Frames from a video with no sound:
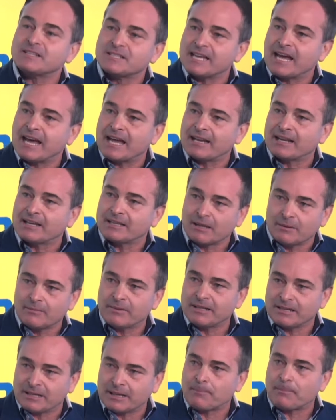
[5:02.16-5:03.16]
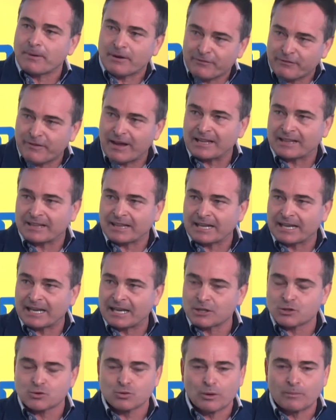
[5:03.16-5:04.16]
zen, talmente perfetta
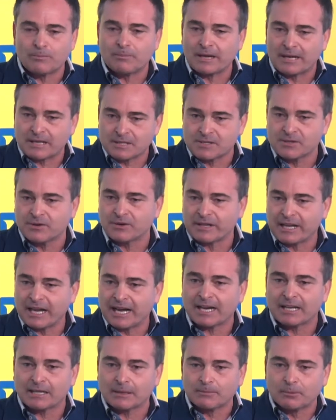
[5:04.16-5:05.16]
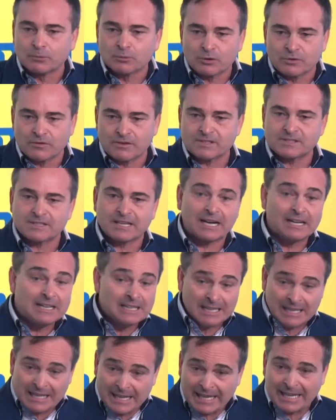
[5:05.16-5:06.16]
nelle sue implicazioni anche dal punto di vista
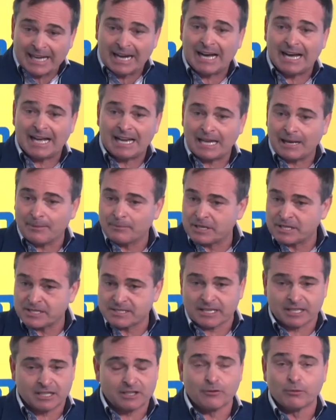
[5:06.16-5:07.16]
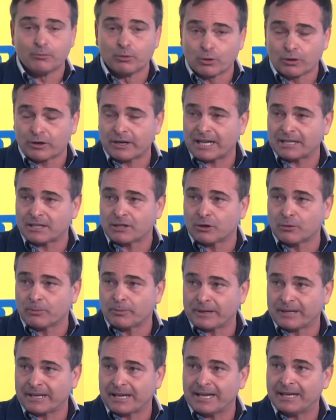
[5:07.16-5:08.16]
legale, amministrativo e burocratico,
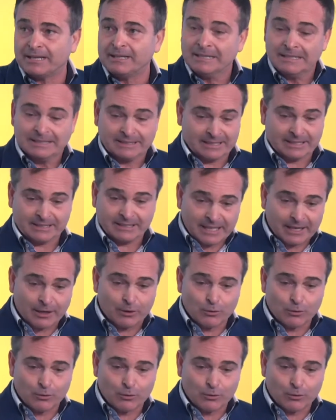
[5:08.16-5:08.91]
perché trattare